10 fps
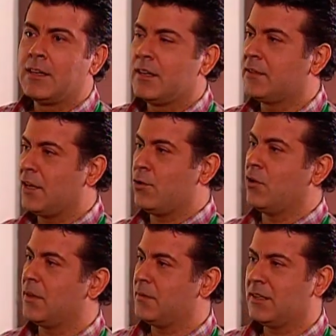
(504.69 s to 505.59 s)
Esta
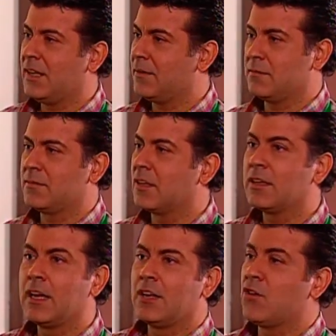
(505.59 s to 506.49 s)
ayuda. que
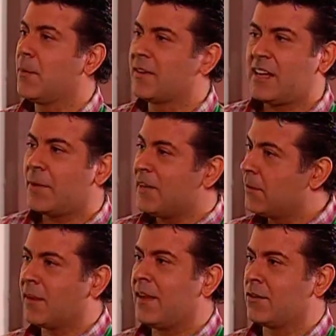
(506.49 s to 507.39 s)
lo que pasa es que a mí la
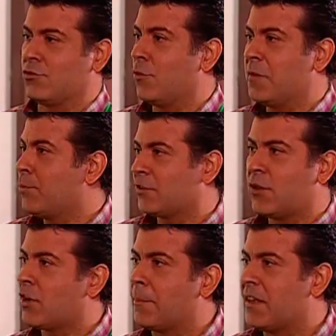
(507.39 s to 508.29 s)
verdad no, me importa
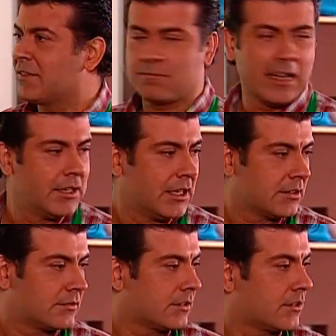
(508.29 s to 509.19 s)
lo que piense
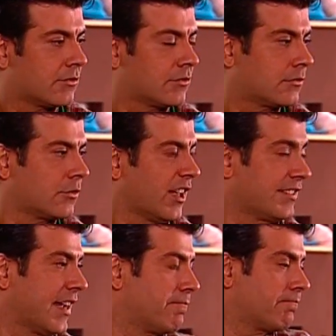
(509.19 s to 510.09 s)

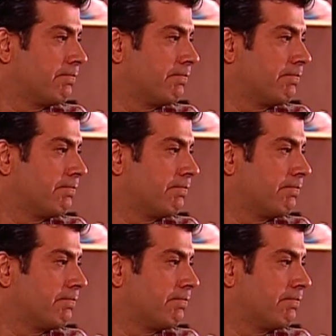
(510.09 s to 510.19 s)
esa